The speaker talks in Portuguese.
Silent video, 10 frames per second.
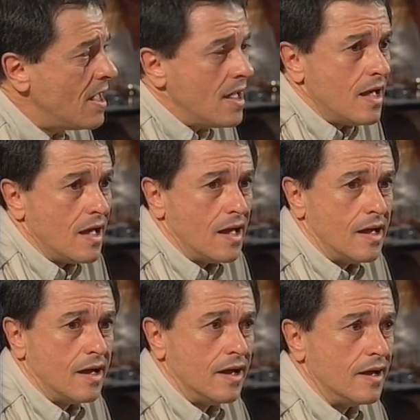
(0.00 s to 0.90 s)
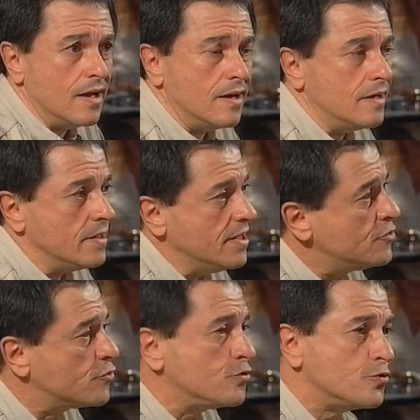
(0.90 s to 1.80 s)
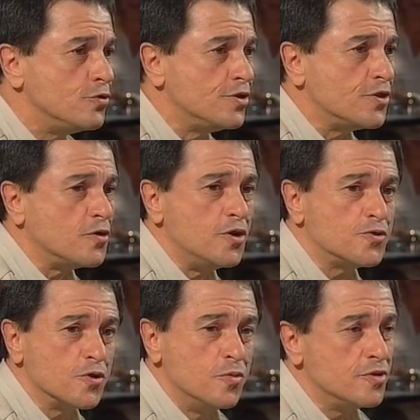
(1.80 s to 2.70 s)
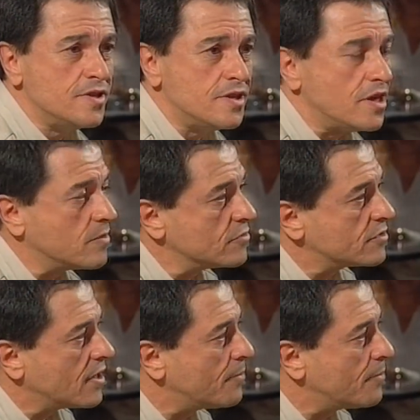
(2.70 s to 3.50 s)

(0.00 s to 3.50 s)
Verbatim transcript: uh, isso tudo que nós somos e temos.